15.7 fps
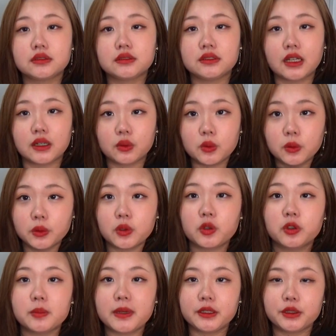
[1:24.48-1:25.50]
いやこの
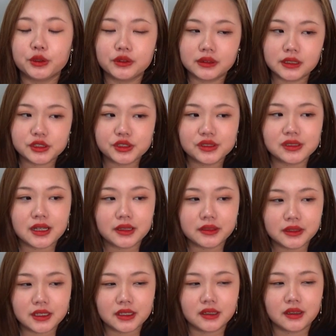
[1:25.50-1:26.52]
言葉言った瞬
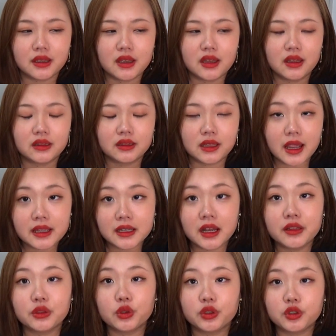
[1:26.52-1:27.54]
間に大
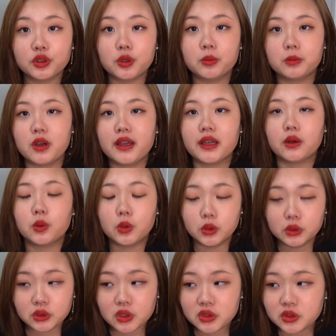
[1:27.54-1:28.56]
半の人もはや
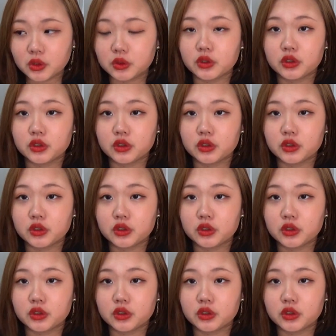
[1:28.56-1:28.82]
ほとんどの